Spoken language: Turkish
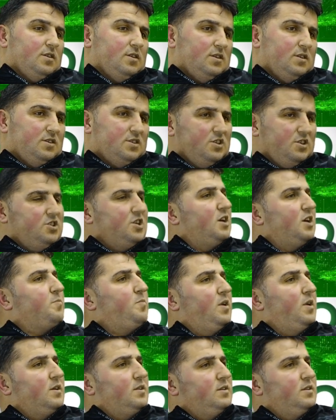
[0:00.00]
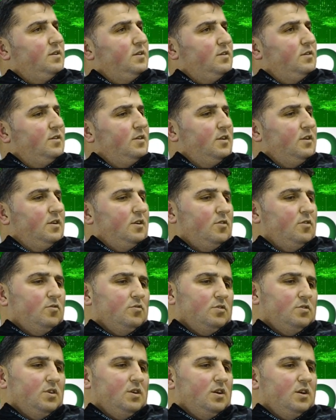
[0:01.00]
sıcak baktı.
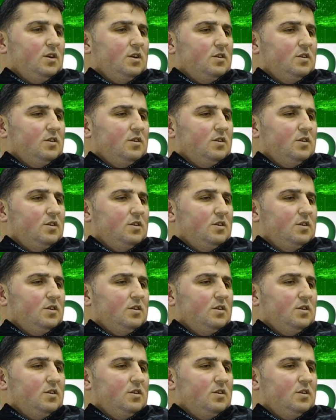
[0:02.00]
Onu da e,